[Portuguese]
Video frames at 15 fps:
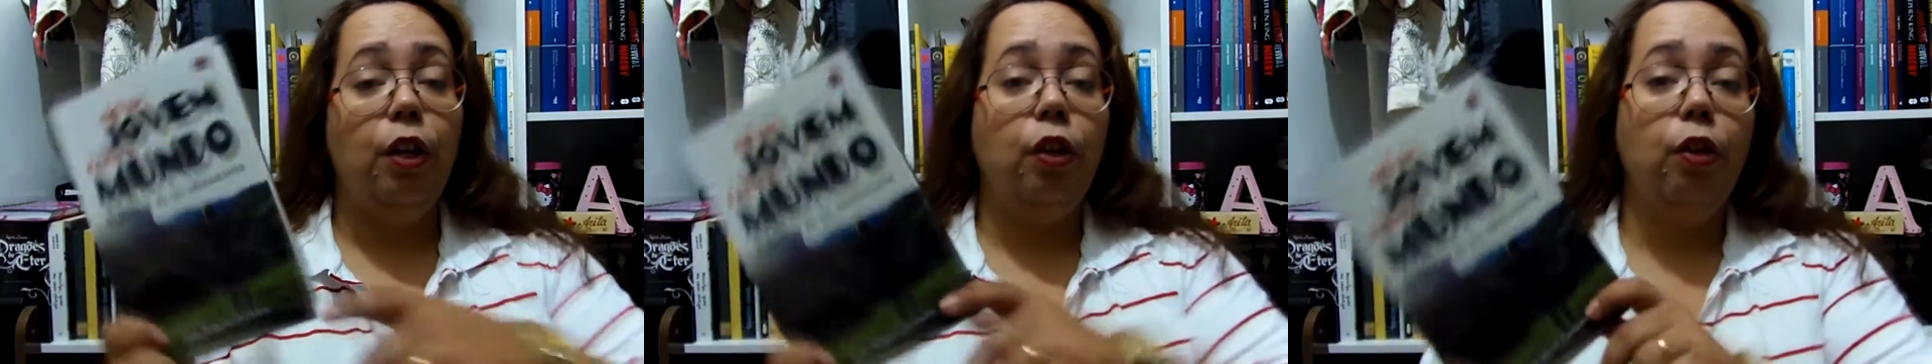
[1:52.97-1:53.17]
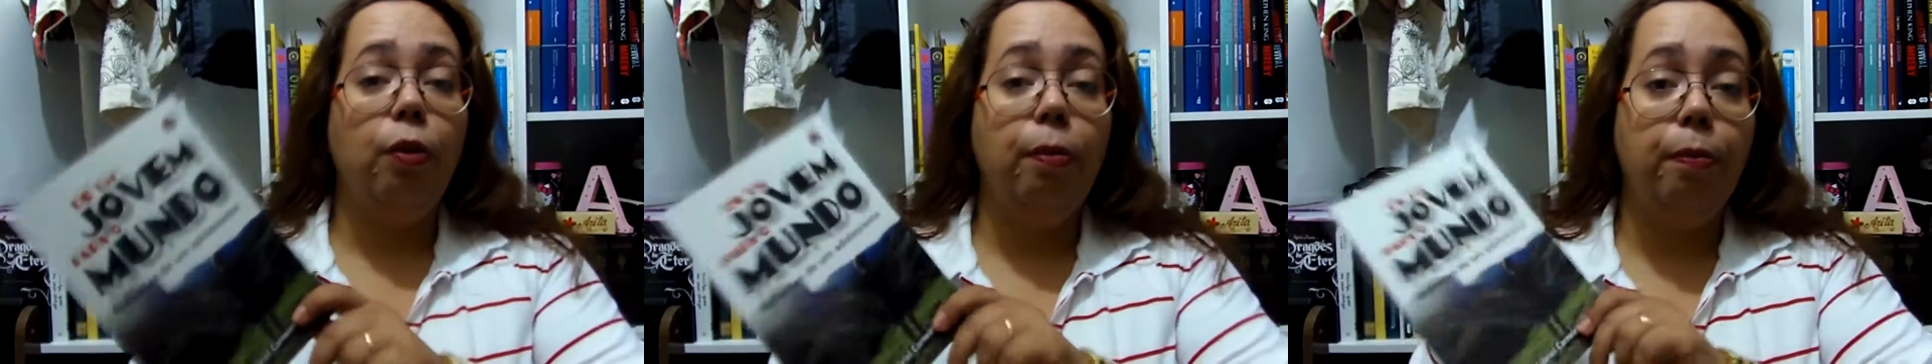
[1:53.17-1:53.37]

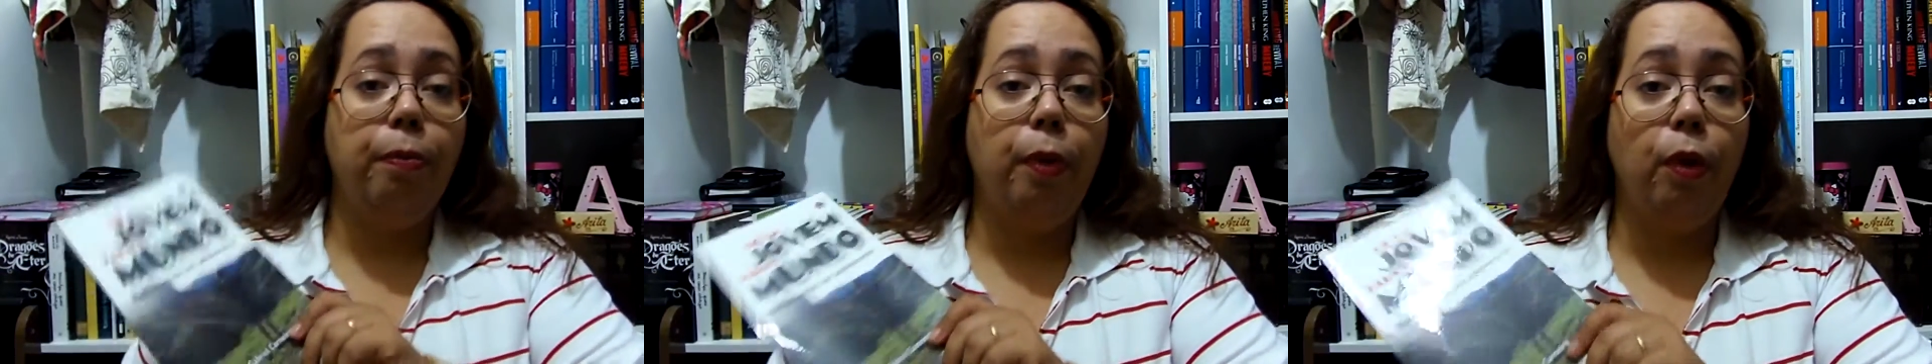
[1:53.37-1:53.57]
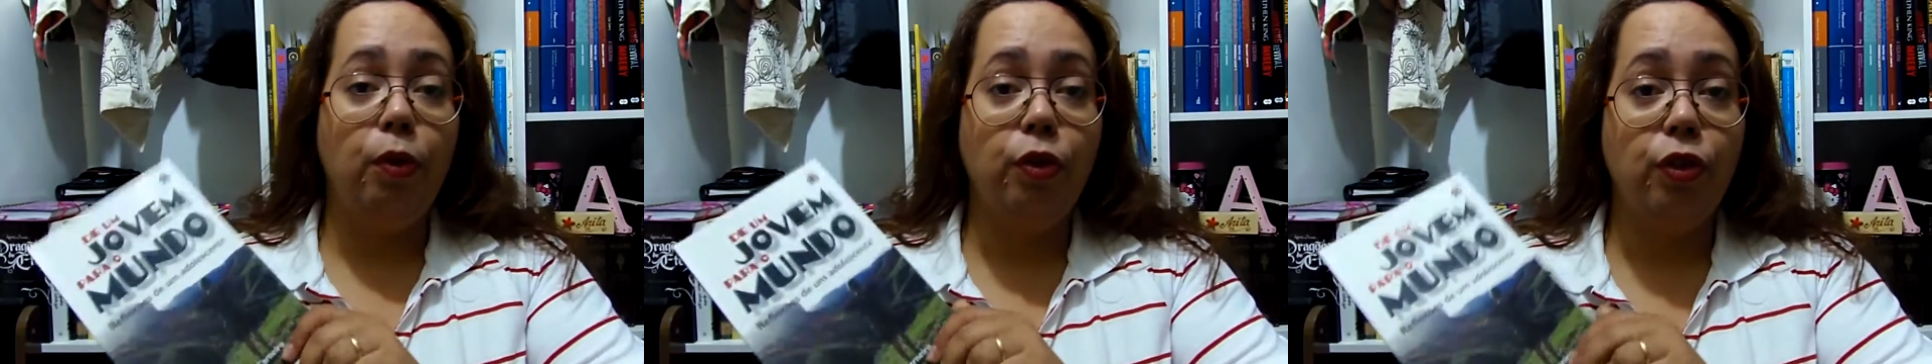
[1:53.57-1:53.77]
no
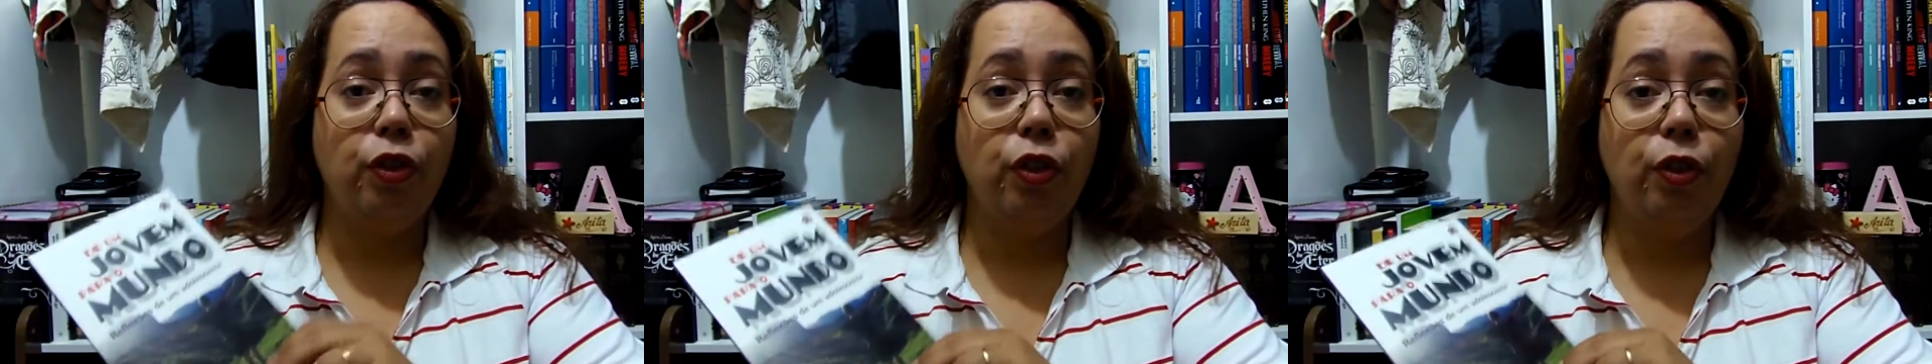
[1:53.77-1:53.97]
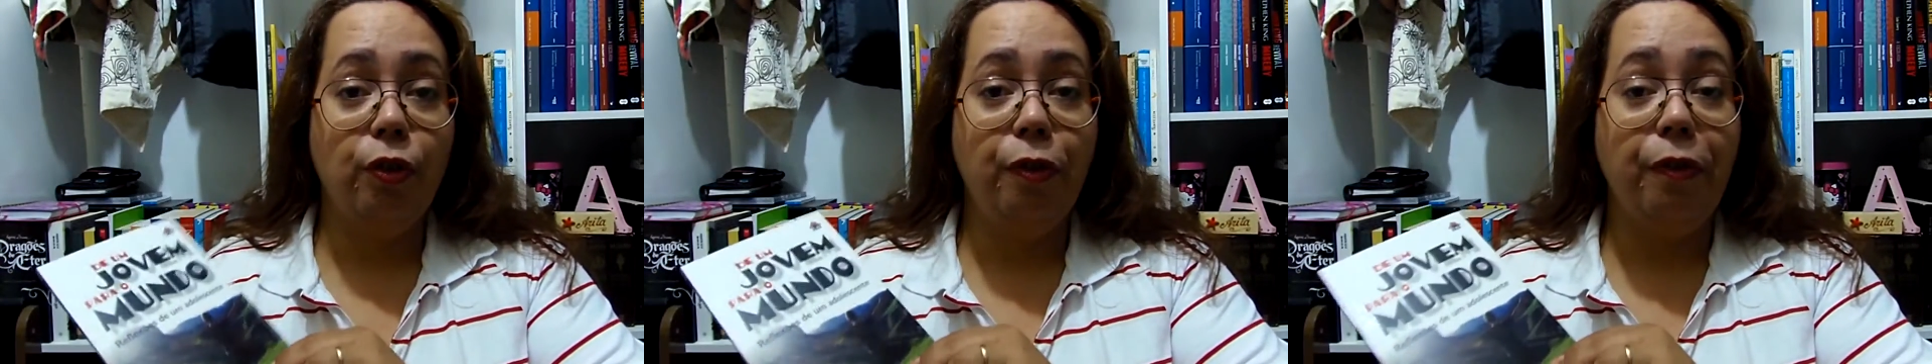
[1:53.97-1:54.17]

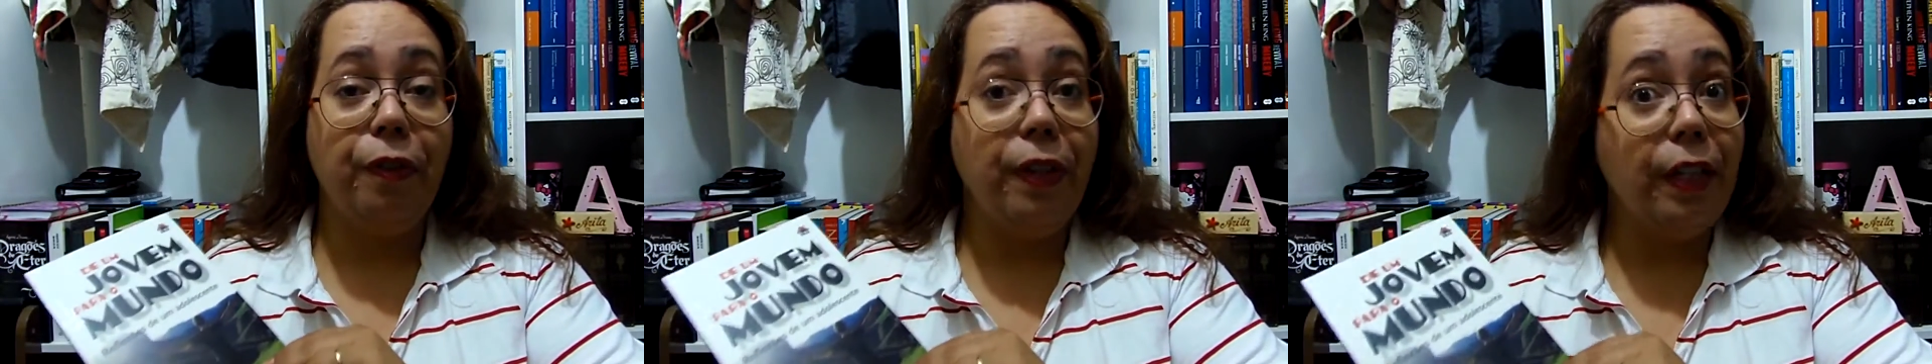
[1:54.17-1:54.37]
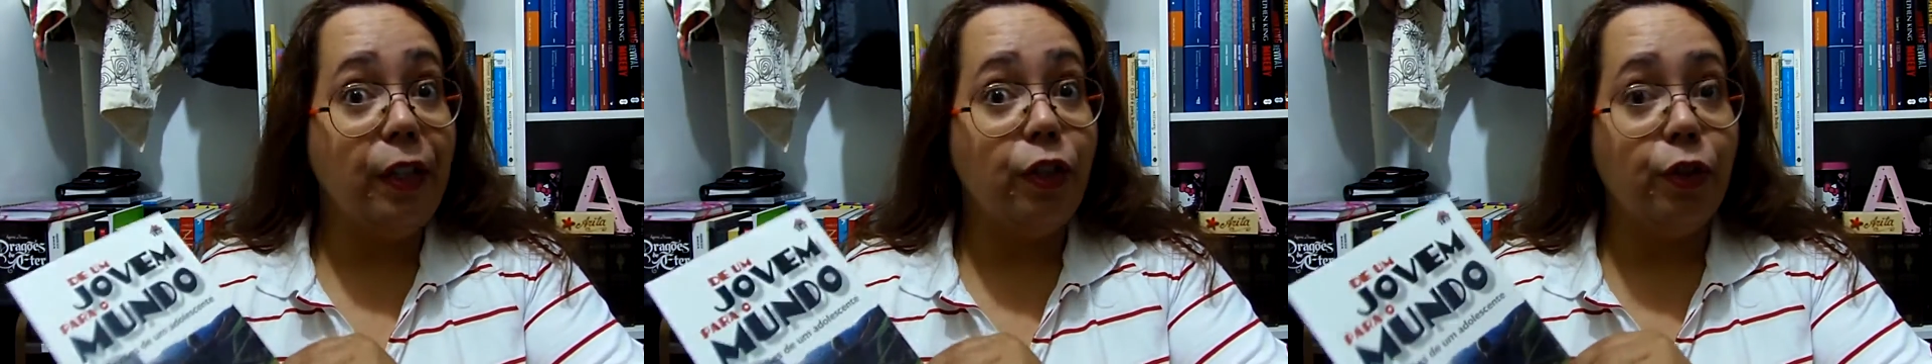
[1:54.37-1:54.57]
post do
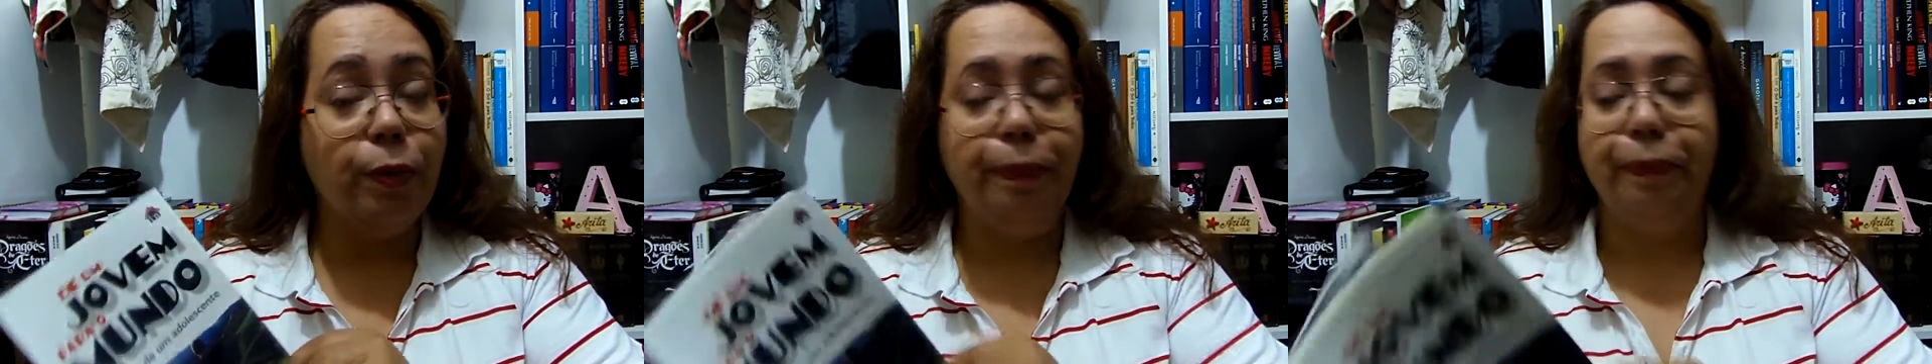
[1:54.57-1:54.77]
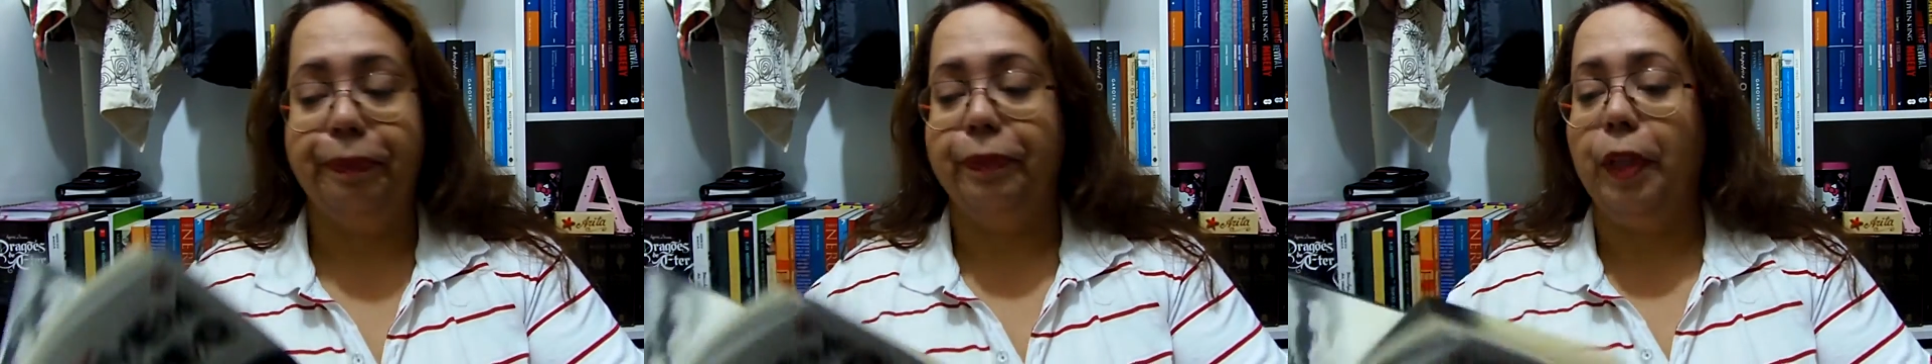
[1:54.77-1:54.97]
vídeo,
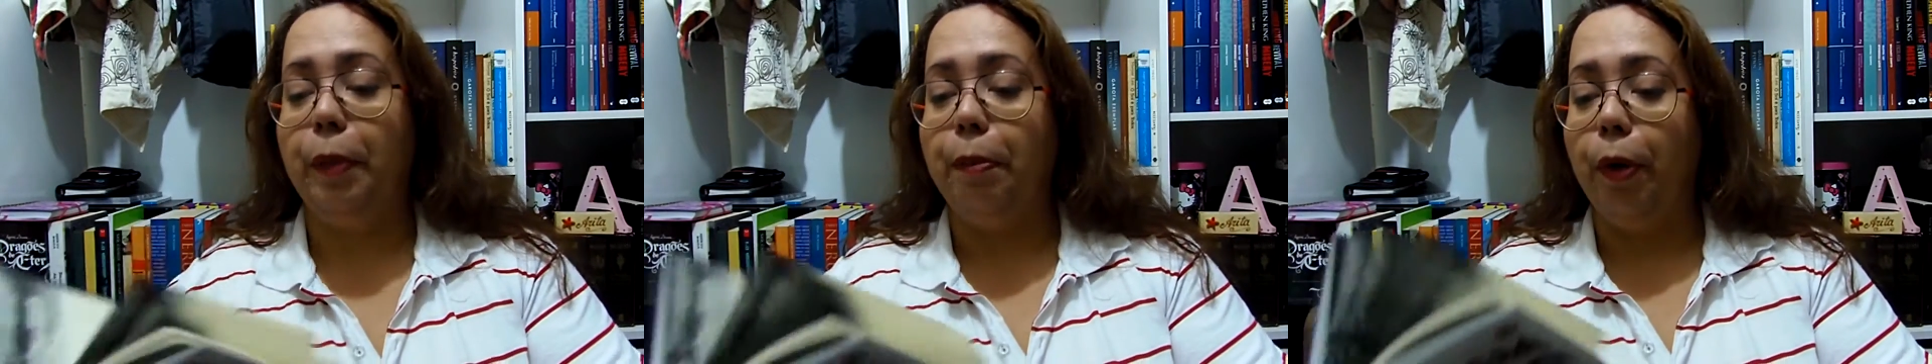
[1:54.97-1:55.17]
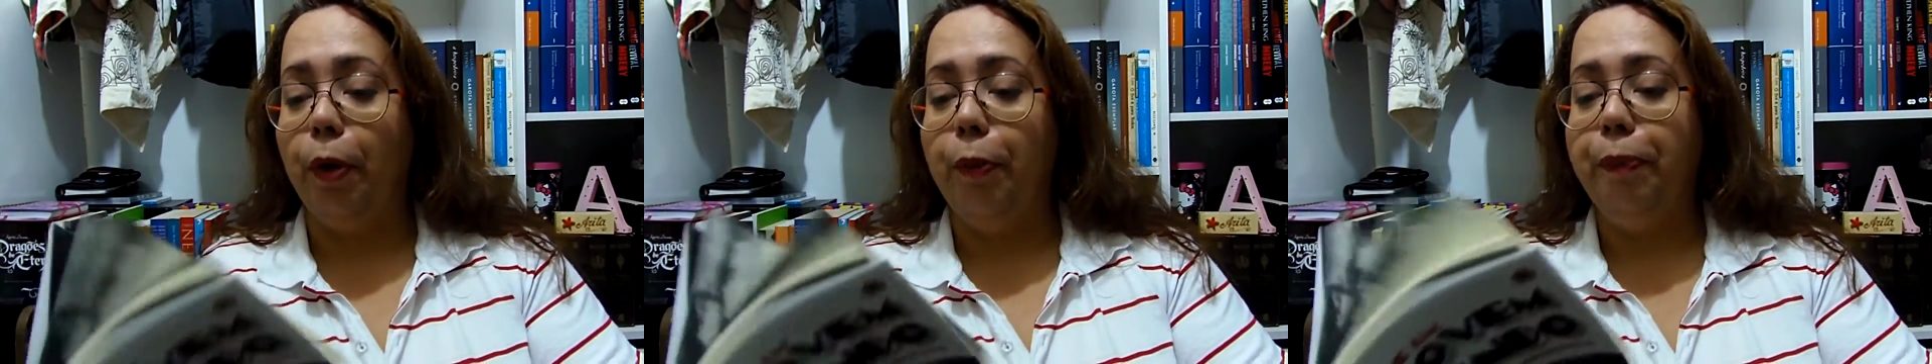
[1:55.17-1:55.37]
tá
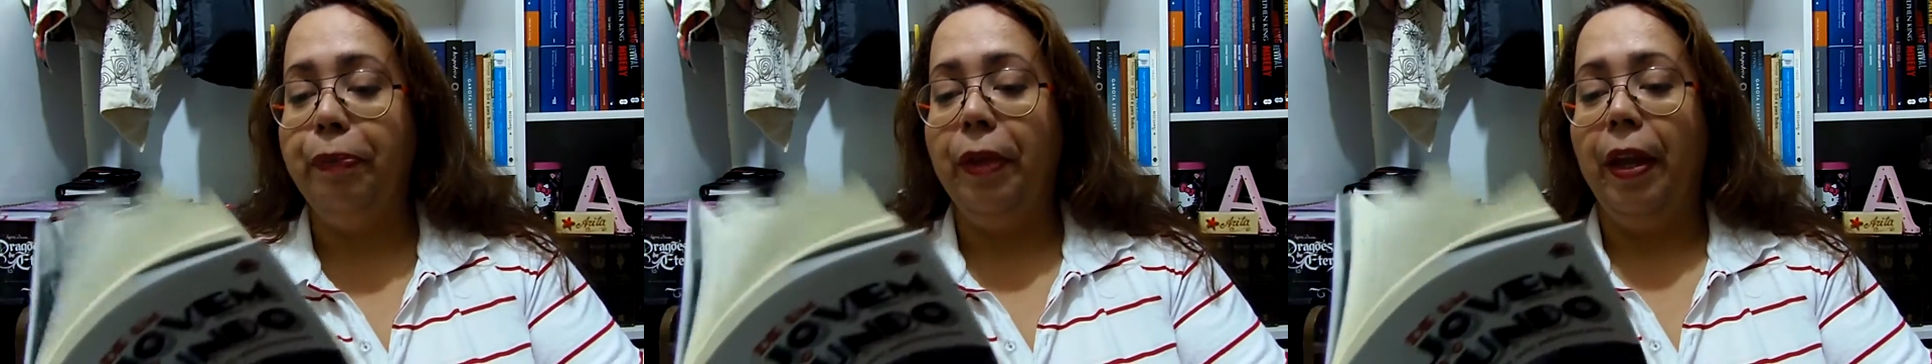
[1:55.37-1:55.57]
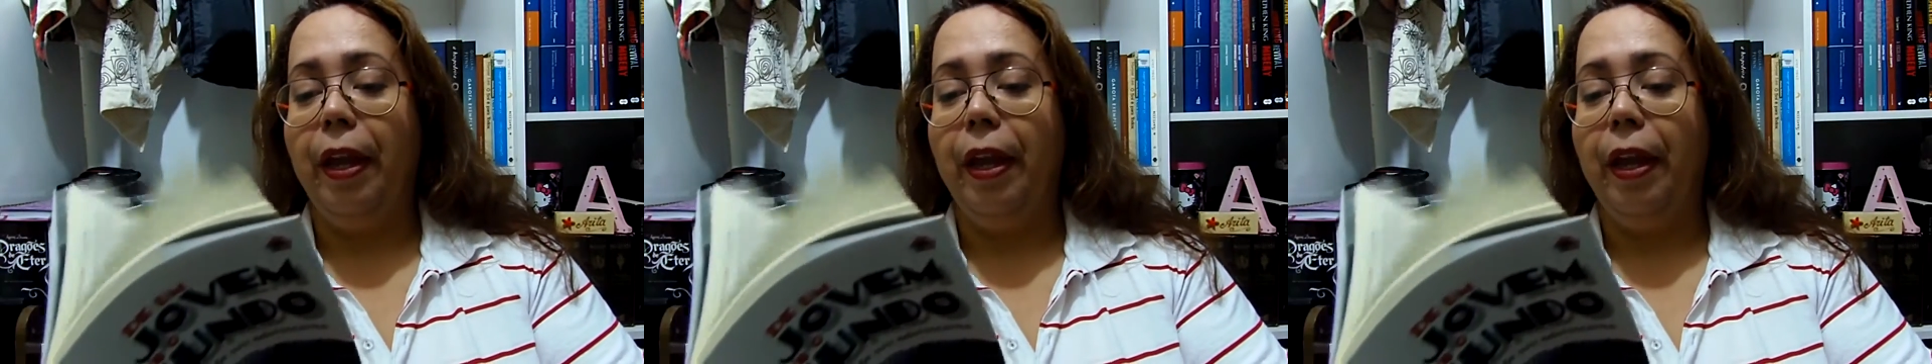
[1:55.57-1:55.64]
bom?